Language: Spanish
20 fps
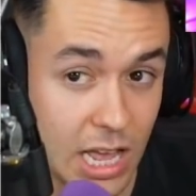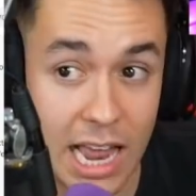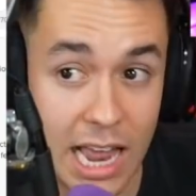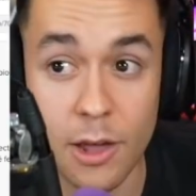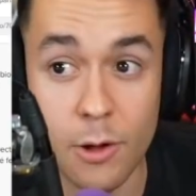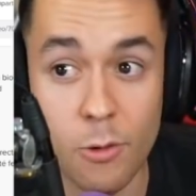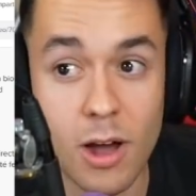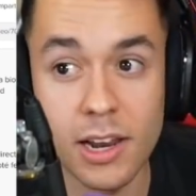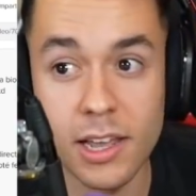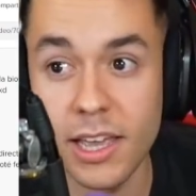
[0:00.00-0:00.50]

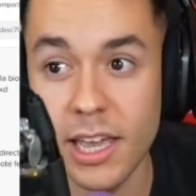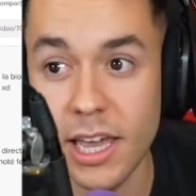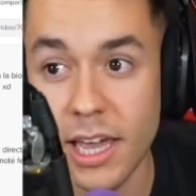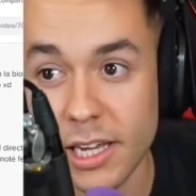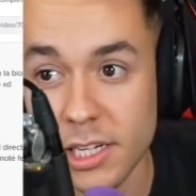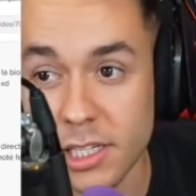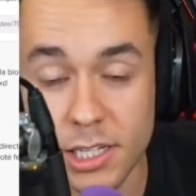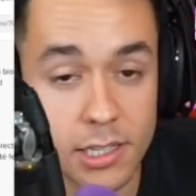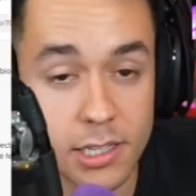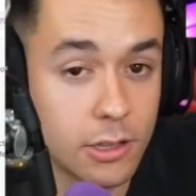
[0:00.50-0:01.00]
al igual
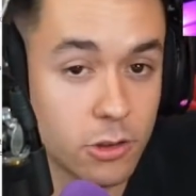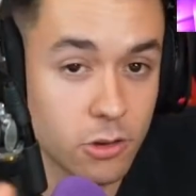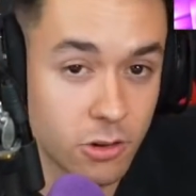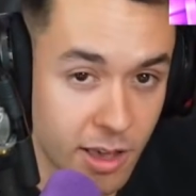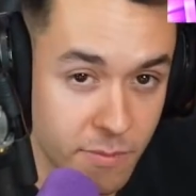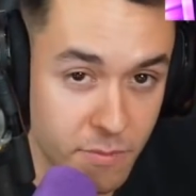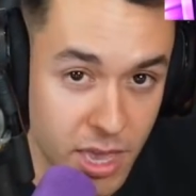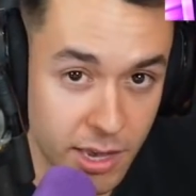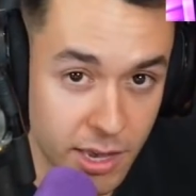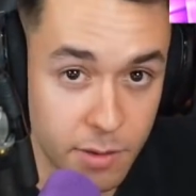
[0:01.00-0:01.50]
que si te
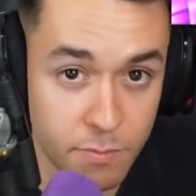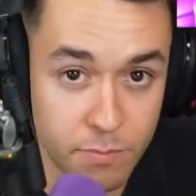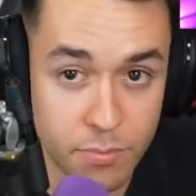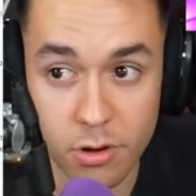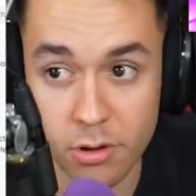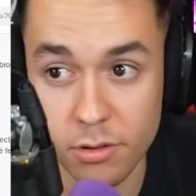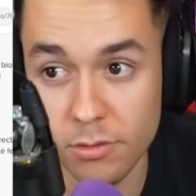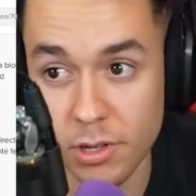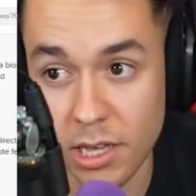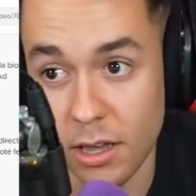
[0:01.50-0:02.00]
toca en mi
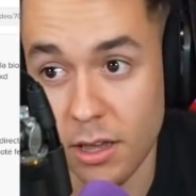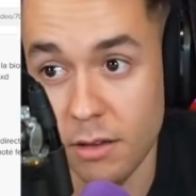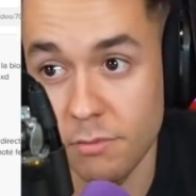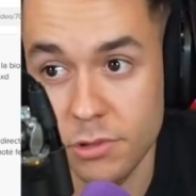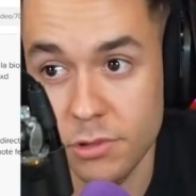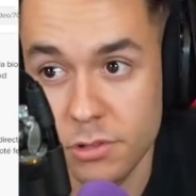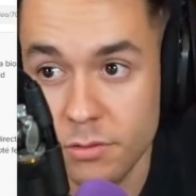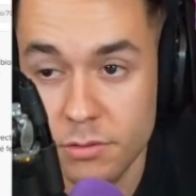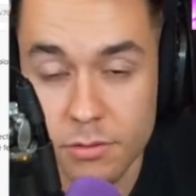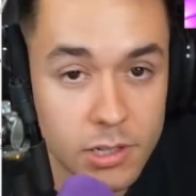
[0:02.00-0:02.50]
equipo, eh,
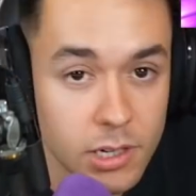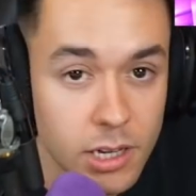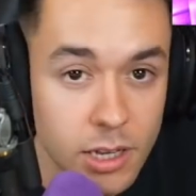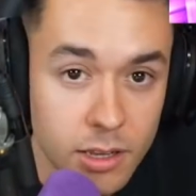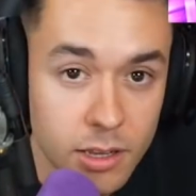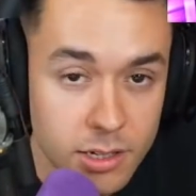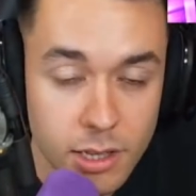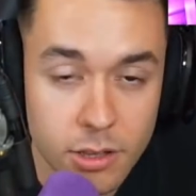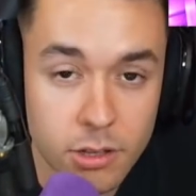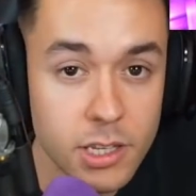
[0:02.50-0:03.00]
pues,
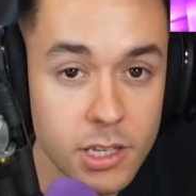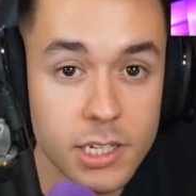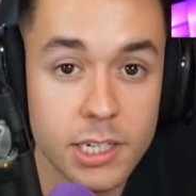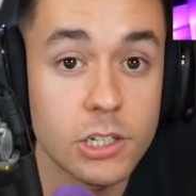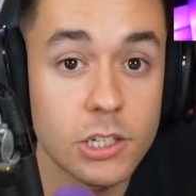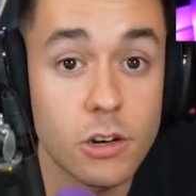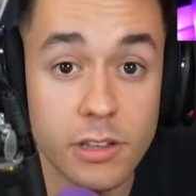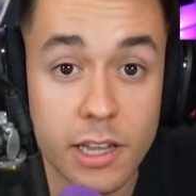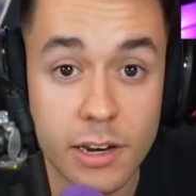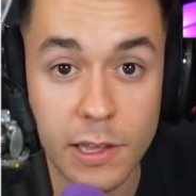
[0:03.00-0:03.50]
es que no tienes
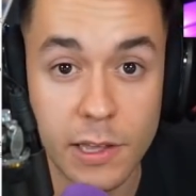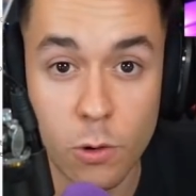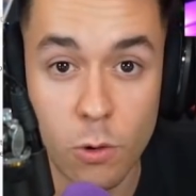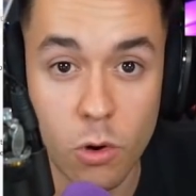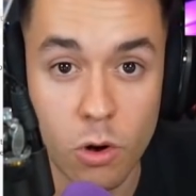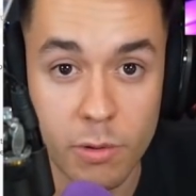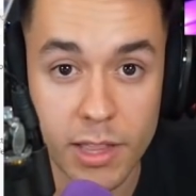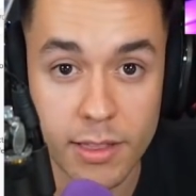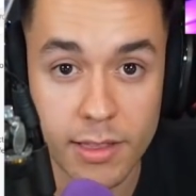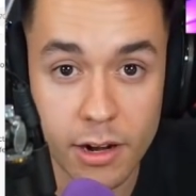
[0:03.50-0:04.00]
que soltar
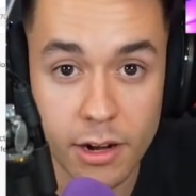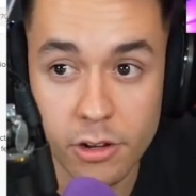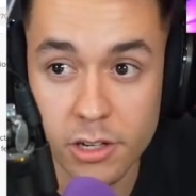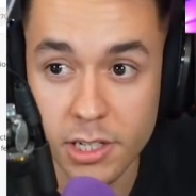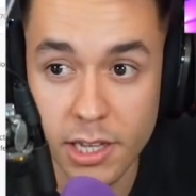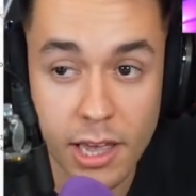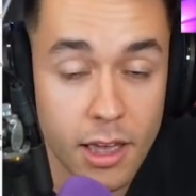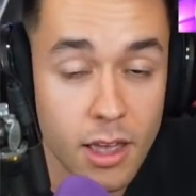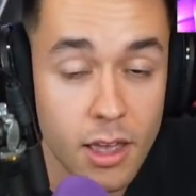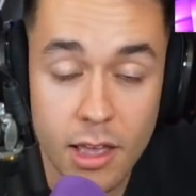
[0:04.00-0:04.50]
ningún comentario.
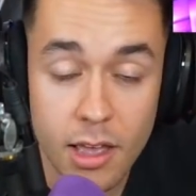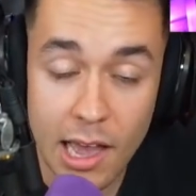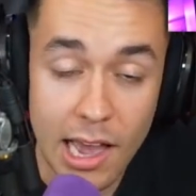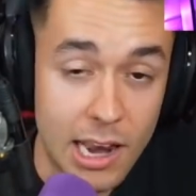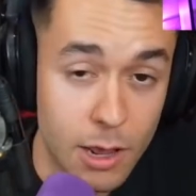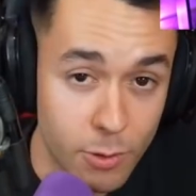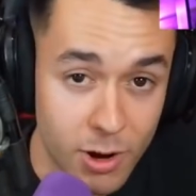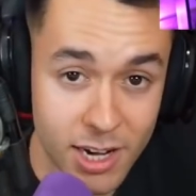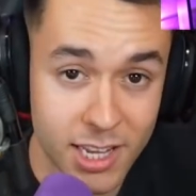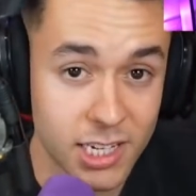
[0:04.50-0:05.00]
Es que
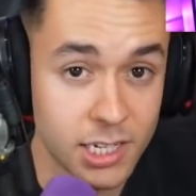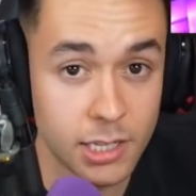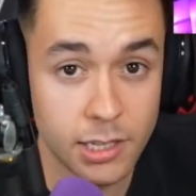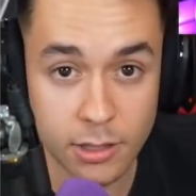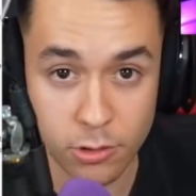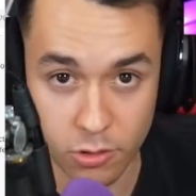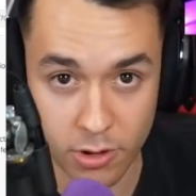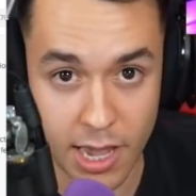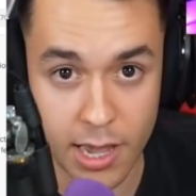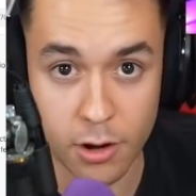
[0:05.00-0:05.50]
al igual que si
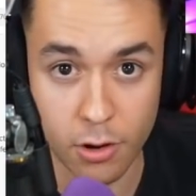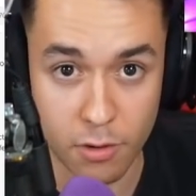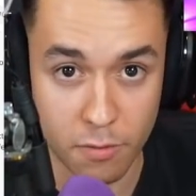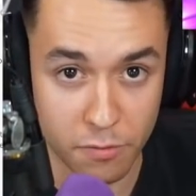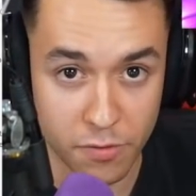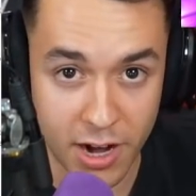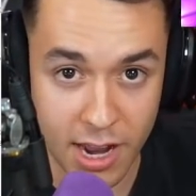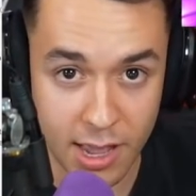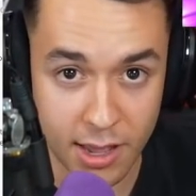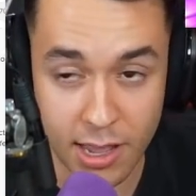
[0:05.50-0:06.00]
te toca ir
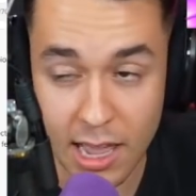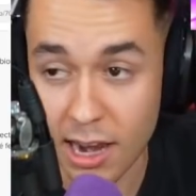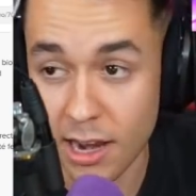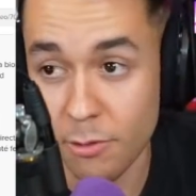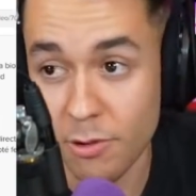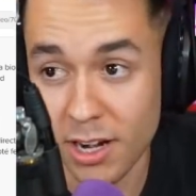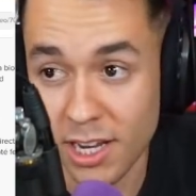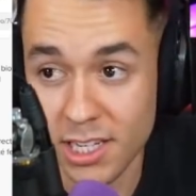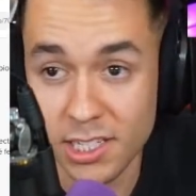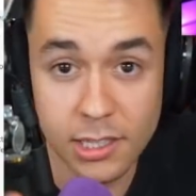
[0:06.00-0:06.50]
con Fran, al
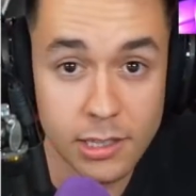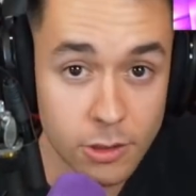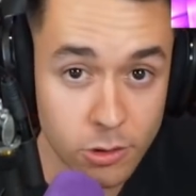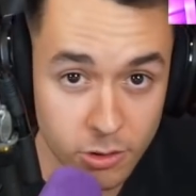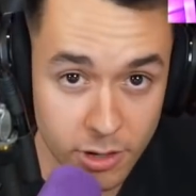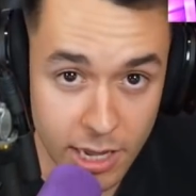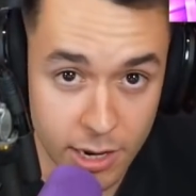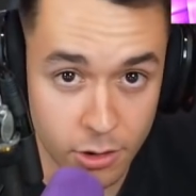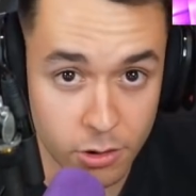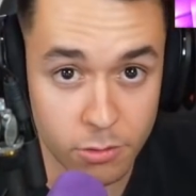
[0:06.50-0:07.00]
igual que si te
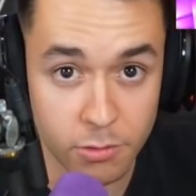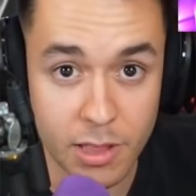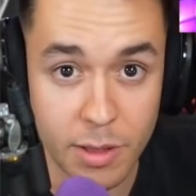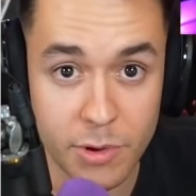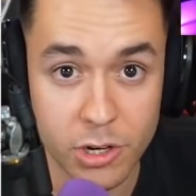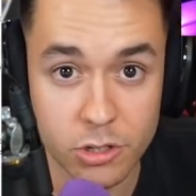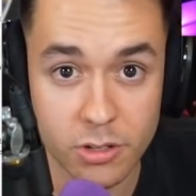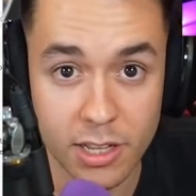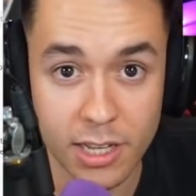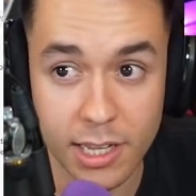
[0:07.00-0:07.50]
toca ir con
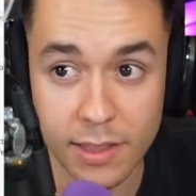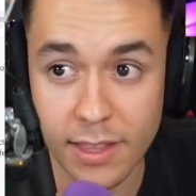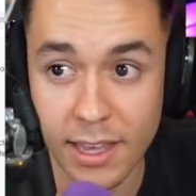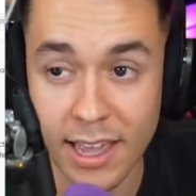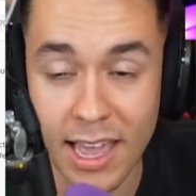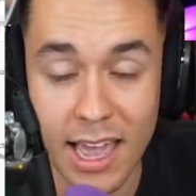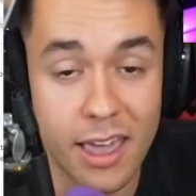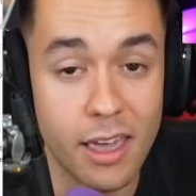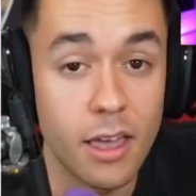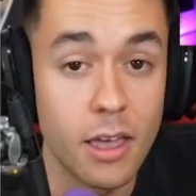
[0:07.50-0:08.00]
una persona que te
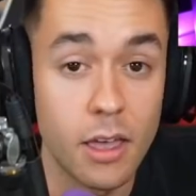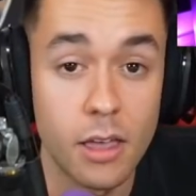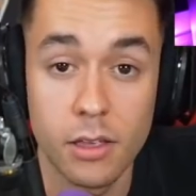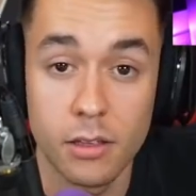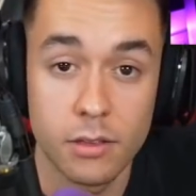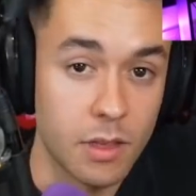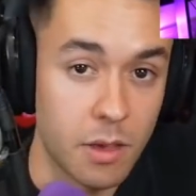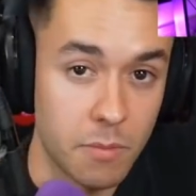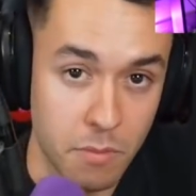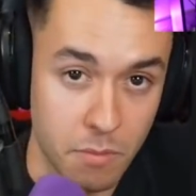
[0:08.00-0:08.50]
cae
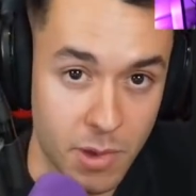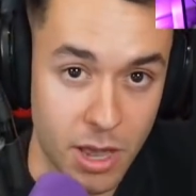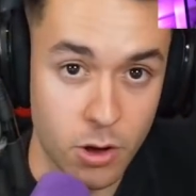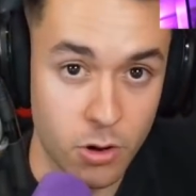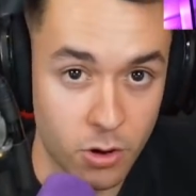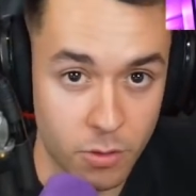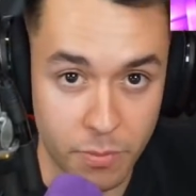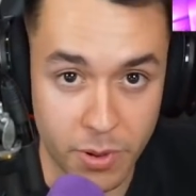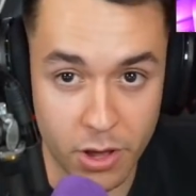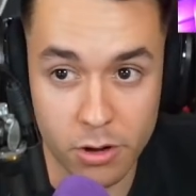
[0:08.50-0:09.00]

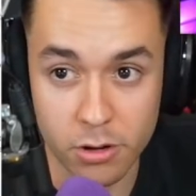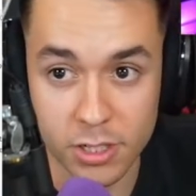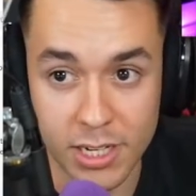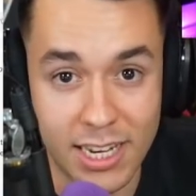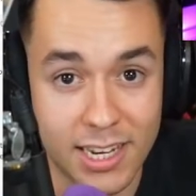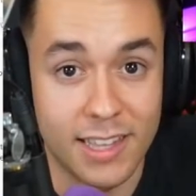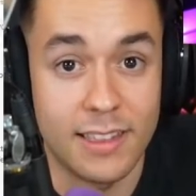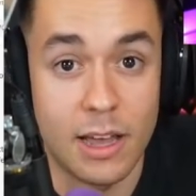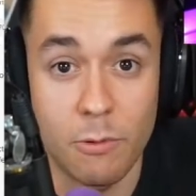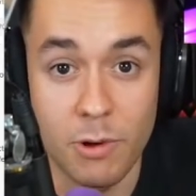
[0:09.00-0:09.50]
mejor o peor, o
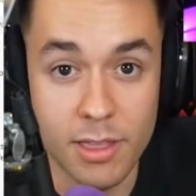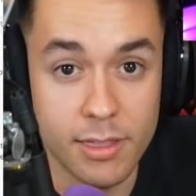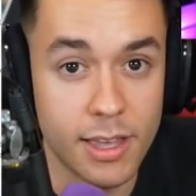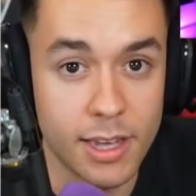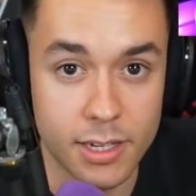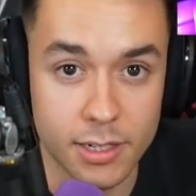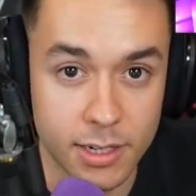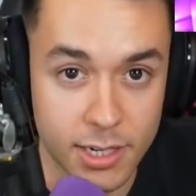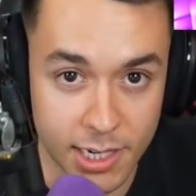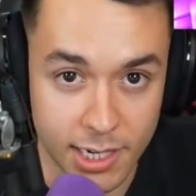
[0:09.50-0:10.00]
sea, que te
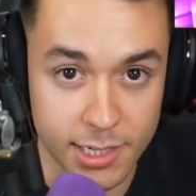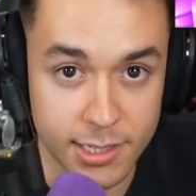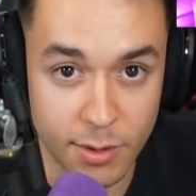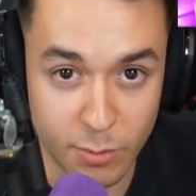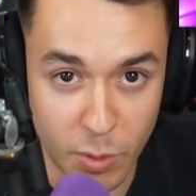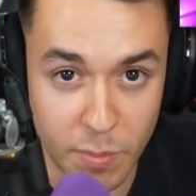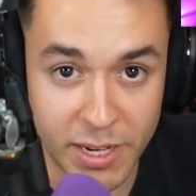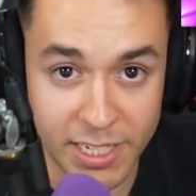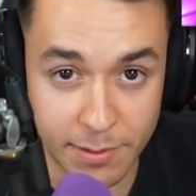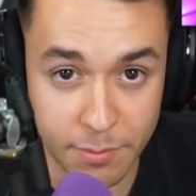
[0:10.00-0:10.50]
aguantas. Es que
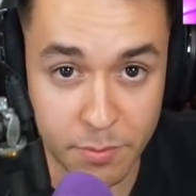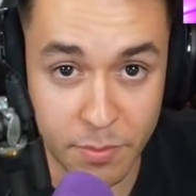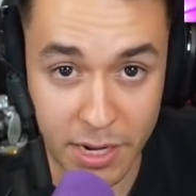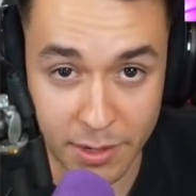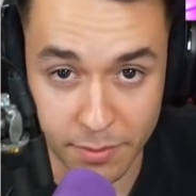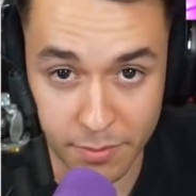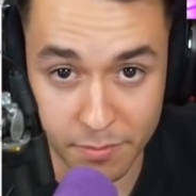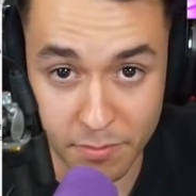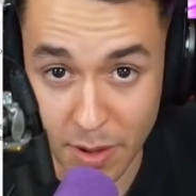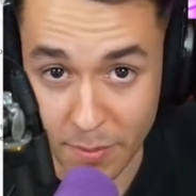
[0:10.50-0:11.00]
estamos
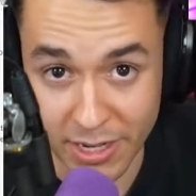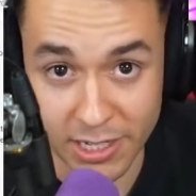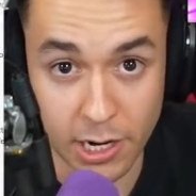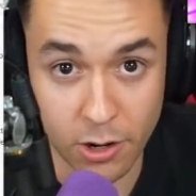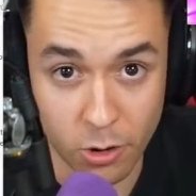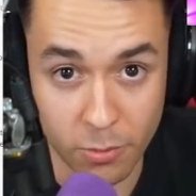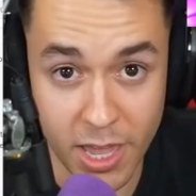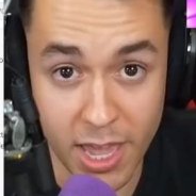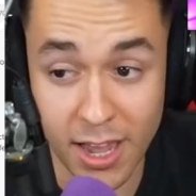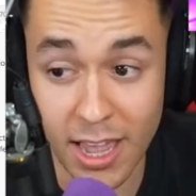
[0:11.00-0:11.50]
para
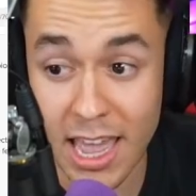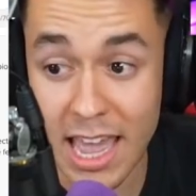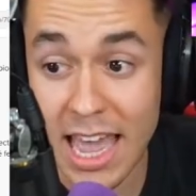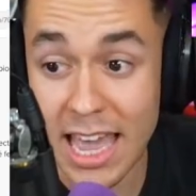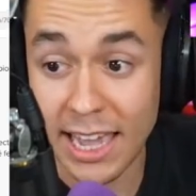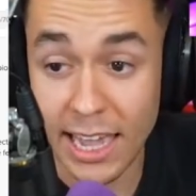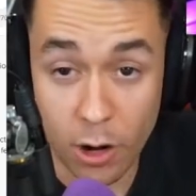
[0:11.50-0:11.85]
pasarlo bien.